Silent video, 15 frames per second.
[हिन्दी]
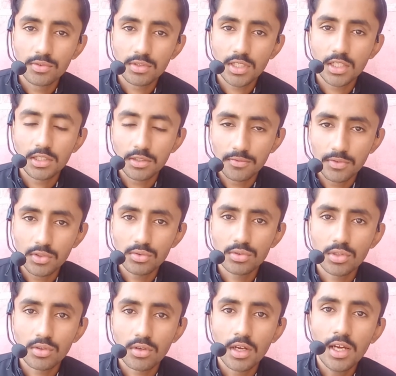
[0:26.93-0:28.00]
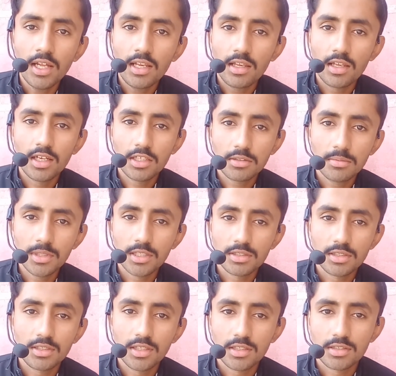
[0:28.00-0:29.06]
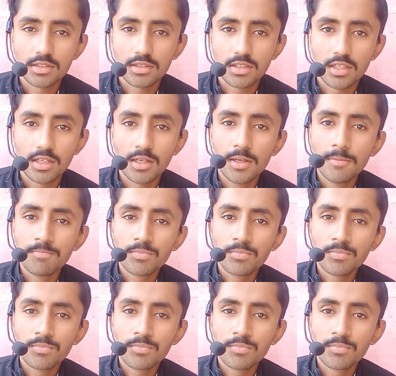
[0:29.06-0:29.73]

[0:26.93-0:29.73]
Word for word: साथ ही व्यूज़ और लाइक भी हासिल कर सकते हैं